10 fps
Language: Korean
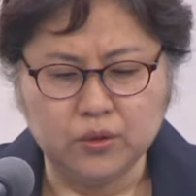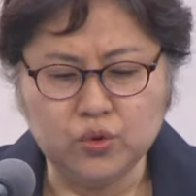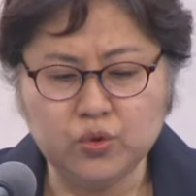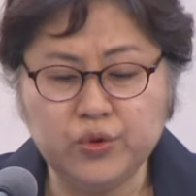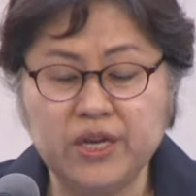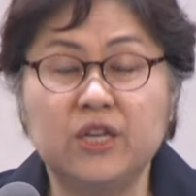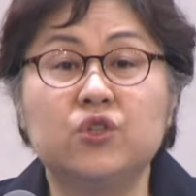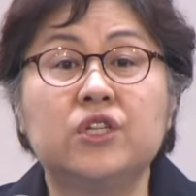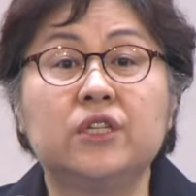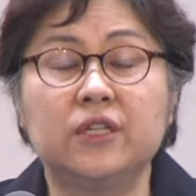우리에게
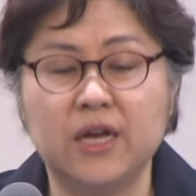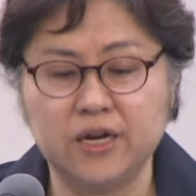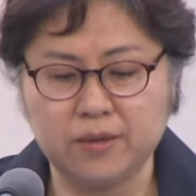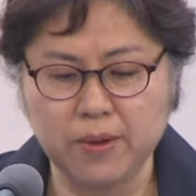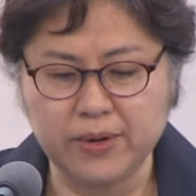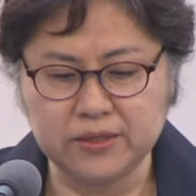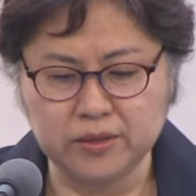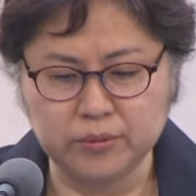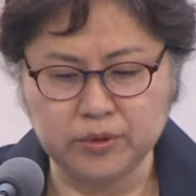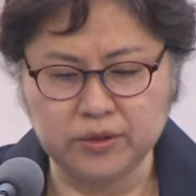주시는 하나님의
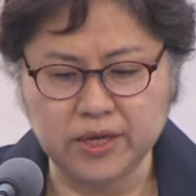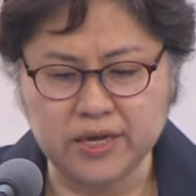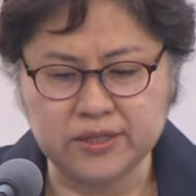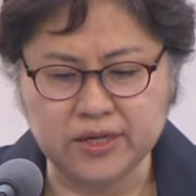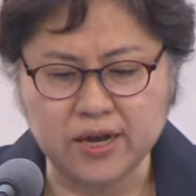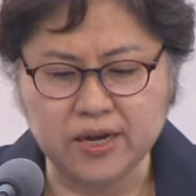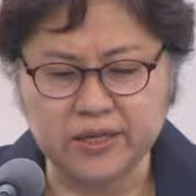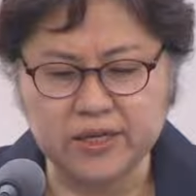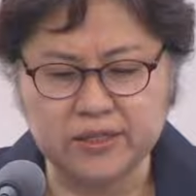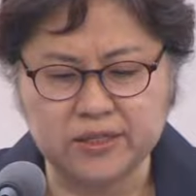말씀은 에스라
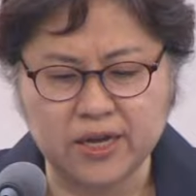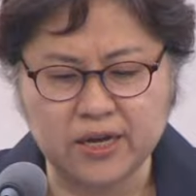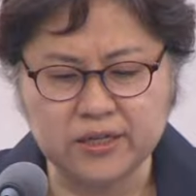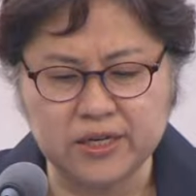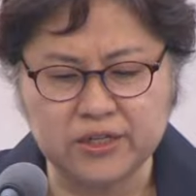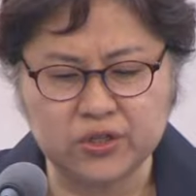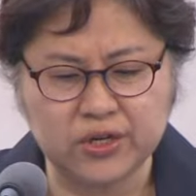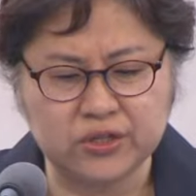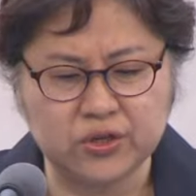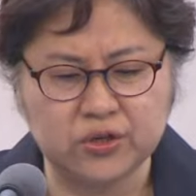1장
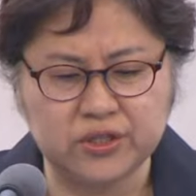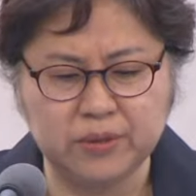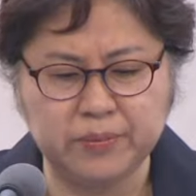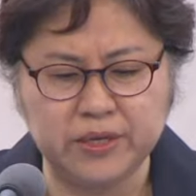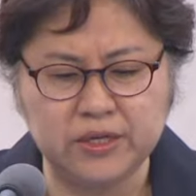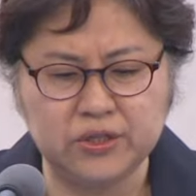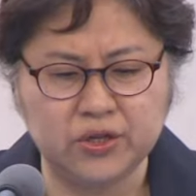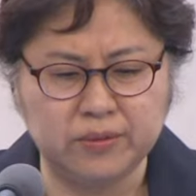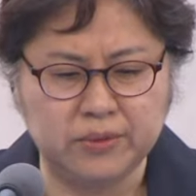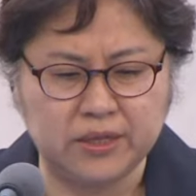1절에서
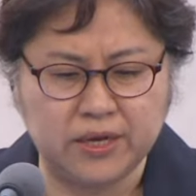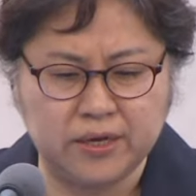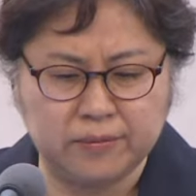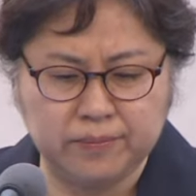11절입니다.